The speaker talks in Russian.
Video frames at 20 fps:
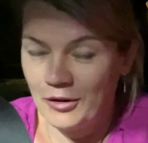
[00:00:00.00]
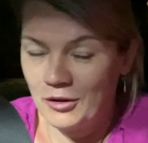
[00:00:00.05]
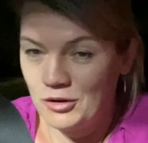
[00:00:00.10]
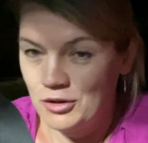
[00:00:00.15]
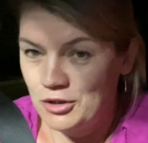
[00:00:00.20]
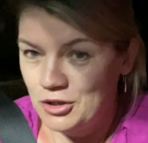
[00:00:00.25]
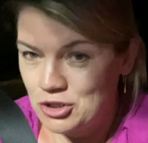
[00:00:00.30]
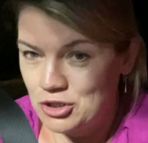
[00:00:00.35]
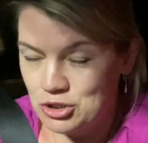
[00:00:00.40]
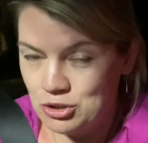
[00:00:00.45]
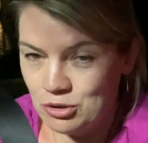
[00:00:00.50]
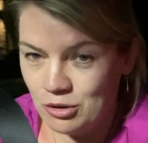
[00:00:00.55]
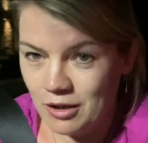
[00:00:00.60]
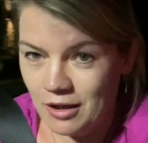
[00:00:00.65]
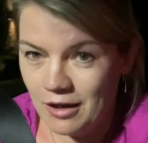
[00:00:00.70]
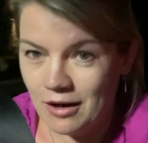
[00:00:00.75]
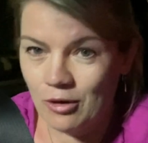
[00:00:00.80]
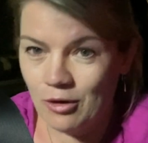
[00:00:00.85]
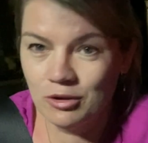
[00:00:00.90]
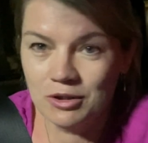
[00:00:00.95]
и чё?
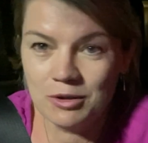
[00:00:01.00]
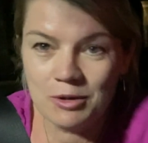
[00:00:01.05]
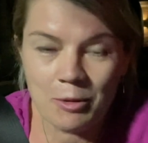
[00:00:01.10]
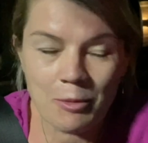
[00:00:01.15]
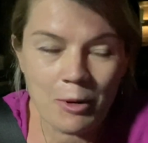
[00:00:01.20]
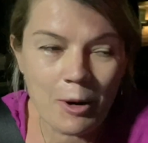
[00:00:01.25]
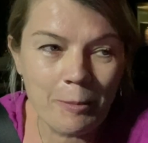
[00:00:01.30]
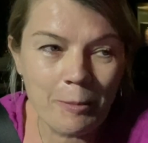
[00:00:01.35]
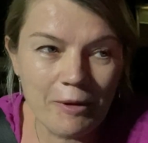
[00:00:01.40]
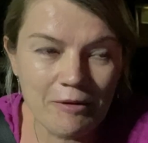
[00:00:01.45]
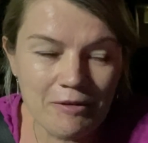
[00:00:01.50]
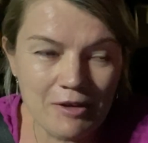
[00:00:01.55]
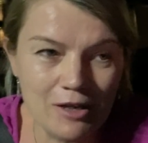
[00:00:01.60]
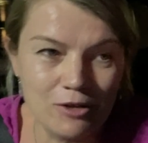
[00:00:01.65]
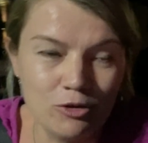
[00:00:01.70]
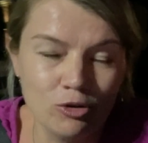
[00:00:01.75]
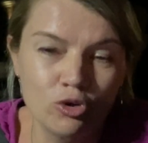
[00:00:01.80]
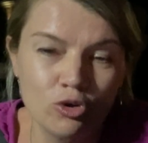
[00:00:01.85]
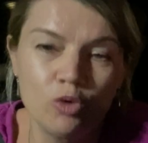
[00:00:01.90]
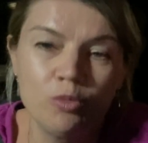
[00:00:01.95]
А он не мог
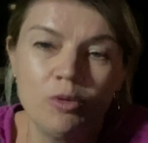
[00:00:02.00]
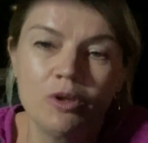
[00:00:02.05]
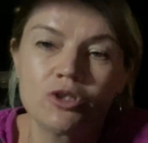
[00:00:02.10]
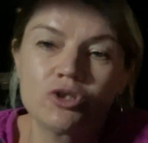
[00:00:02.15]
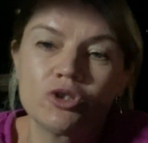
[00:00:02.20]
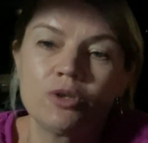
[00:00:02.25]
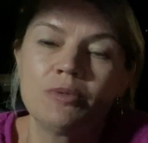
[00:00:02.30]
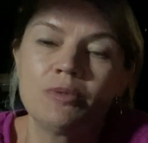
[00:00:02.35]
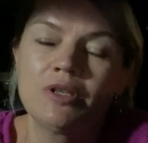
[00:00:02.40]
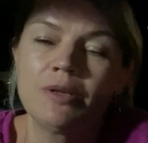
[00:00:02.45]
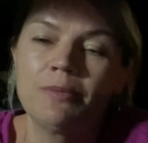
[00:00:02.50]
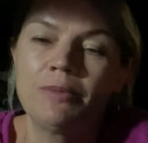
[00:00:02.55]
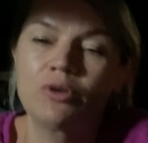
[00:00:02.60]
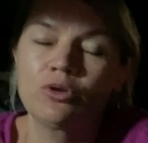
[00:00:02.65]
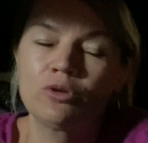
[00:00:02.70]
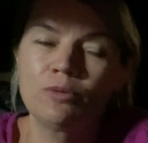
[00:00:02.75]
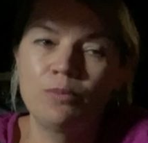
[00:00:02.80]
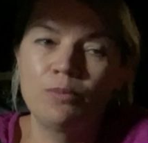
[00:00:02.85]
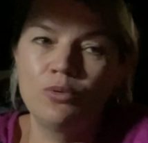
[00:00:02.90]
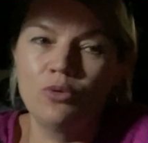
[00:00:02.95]
поверить, он думал, что мы,
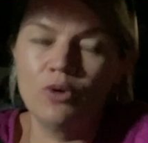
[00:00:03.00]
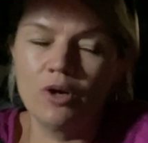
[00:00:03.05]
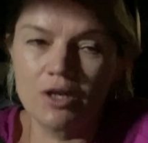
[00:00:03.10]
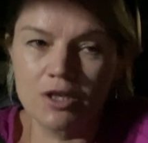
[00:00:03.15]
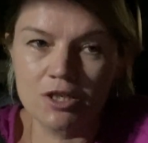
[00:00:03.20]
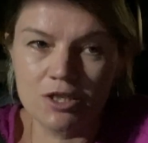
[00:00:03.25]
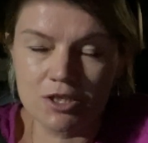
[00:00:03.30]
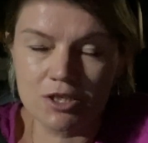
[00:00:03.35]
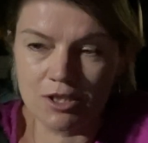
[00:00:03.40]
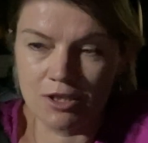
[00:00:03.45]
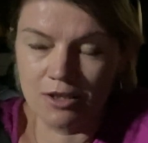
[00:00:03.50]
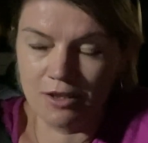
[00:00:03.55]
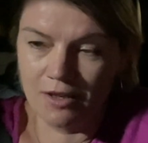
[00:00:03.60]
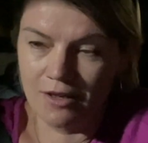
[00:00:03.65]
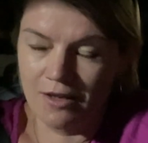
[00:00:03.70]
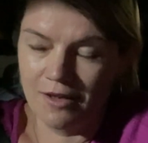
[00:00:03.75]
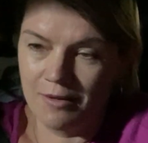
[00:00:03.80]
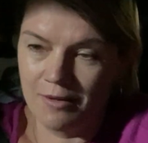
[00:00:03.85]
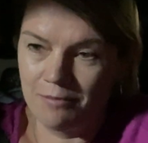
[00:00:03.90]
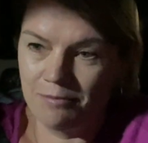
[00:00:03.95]
наоборот, больше
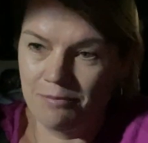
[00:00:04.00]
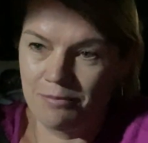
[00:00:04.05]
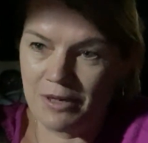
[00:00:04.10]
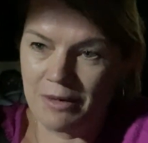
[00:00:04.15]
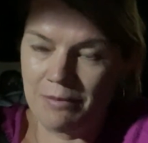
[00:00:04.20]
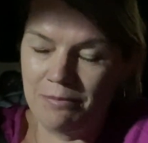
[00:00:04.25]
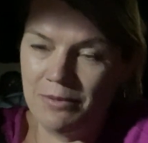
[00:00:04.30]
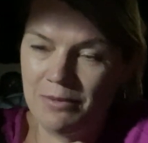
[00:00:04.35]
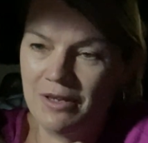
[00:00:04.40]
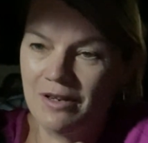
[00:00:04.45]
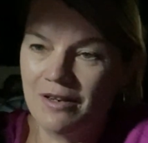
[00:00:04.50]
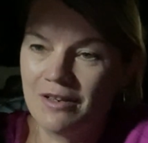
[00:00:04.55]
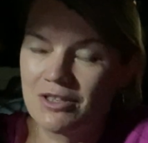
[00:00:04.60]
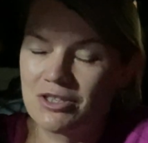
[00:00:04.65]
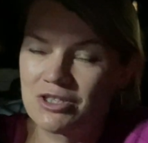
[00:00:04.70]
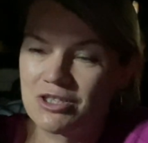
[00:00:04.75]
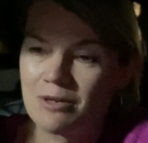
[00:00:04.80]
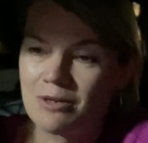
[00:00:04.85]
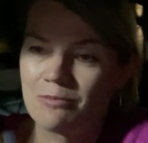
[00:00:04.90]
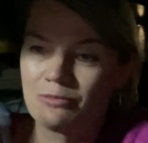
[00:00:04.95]
пробили,
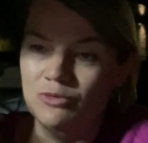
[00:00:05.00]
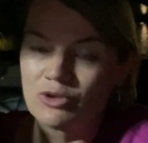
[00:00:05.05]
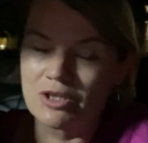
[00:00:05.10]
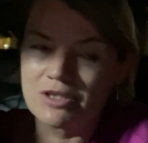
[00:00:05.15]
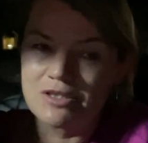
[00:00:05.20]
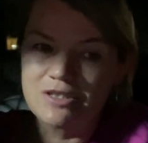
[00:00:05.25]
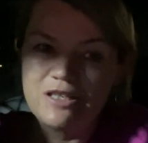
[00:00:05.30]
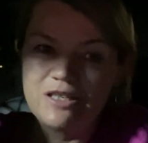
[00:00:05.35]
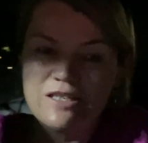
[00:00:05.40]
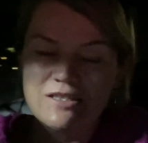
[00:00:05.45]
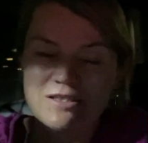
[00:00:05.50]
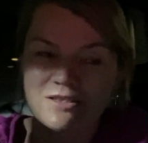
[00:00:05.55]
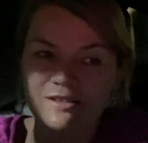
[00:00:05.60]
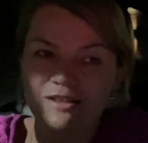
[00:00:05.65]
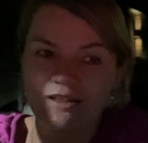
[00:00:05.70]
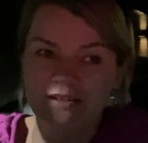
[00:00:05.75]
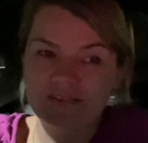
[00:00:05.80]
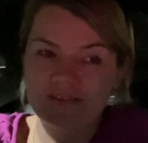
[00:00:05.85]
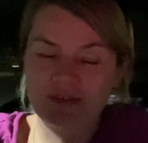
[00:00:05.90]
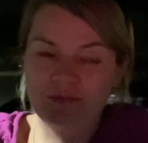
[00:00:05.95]
чем у нас есть
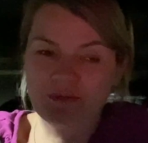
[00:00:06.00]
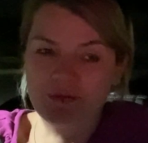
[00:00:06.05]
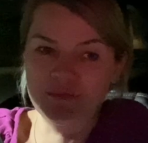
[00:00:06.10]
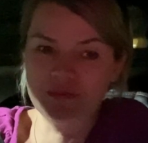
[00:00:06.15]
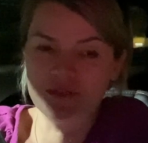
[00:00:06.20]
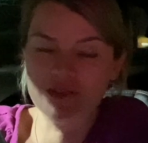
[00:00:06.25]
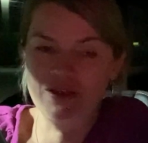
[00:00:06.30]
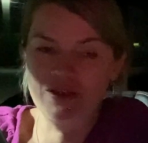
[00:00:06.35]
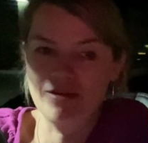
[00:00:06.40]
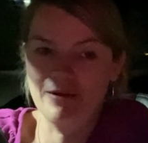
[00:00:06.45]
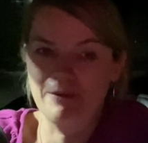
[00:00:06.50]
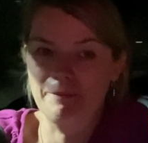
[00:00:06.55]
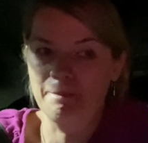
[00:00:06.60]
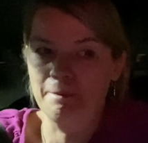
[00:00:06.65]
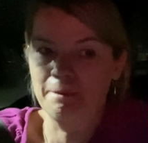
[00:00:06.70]
на самом деле.